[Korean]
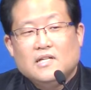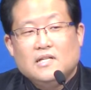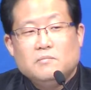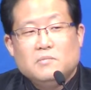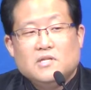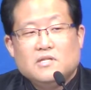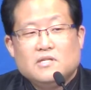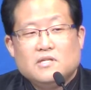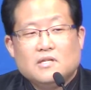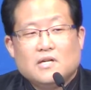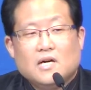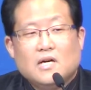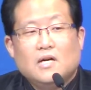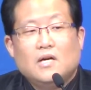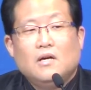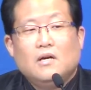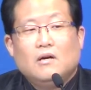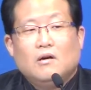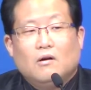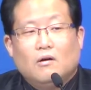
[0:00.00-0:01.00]

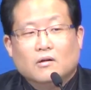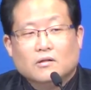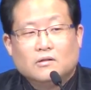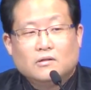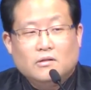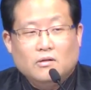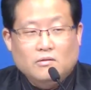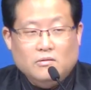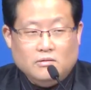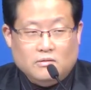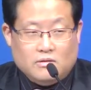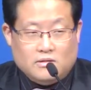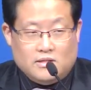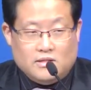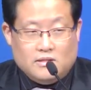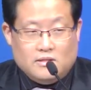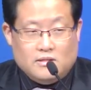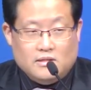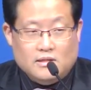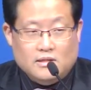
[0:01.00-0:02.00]
이미지가 어떤
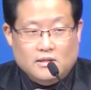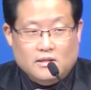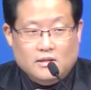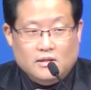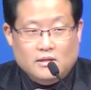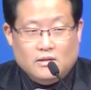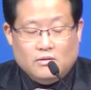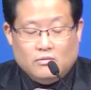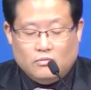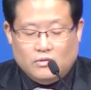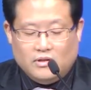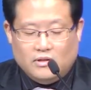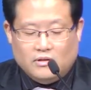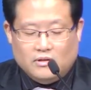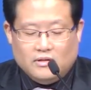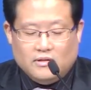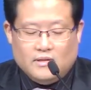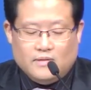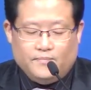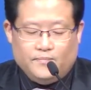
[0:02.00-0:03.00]
것인지
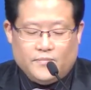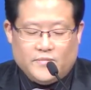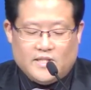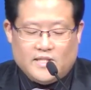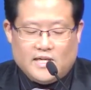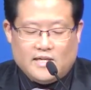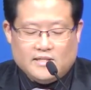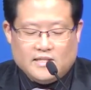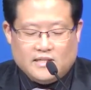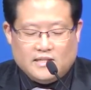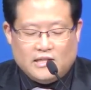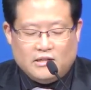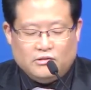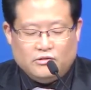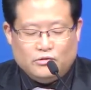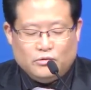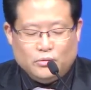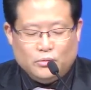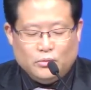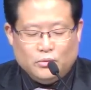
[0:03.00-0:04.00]
우리는 찾아낼
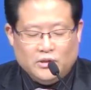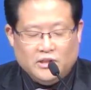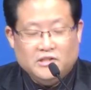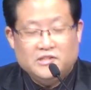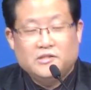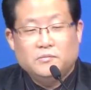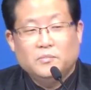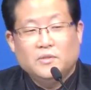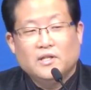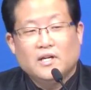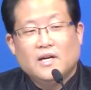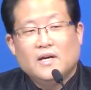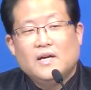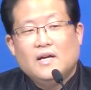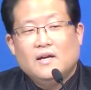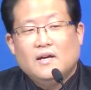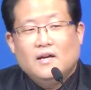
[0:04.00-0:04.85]
수 있습니다.